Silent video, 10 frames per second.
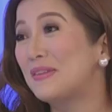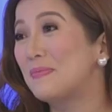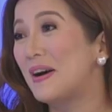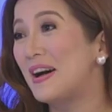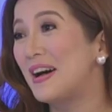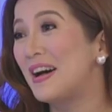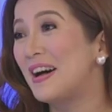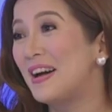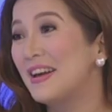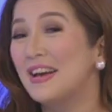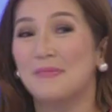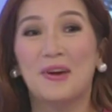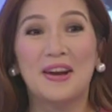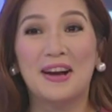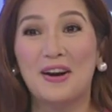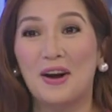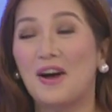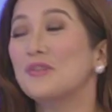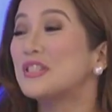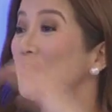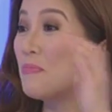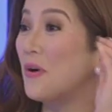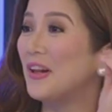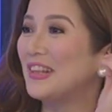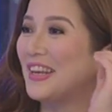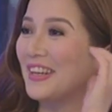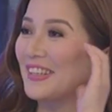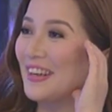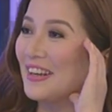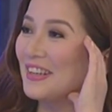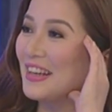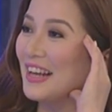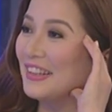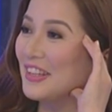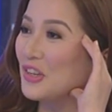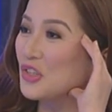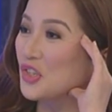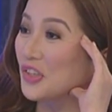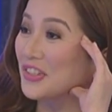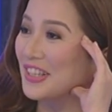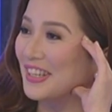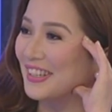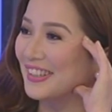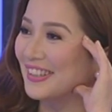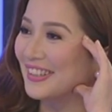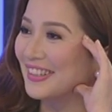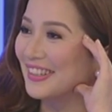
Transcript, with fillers: di ba? That's true. Parang ah, how symbolic. Ang ganda ng journey. Galing,